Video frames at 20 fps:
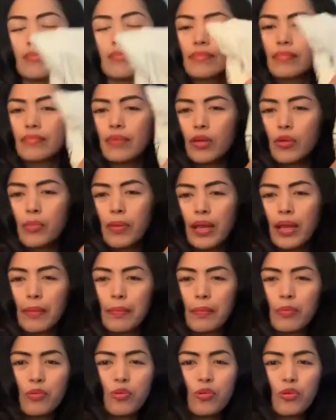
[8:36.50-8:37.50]
Pero
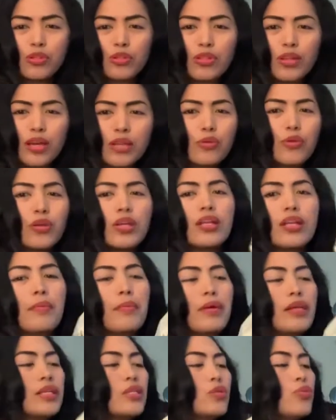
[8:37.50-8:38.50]
malambot. Ano ang
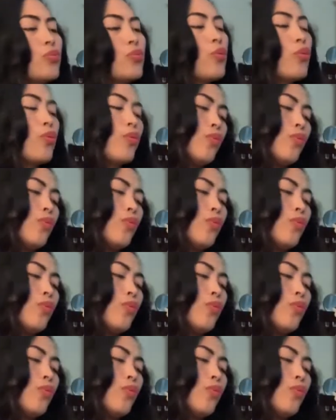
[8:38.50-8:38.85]
laman nito?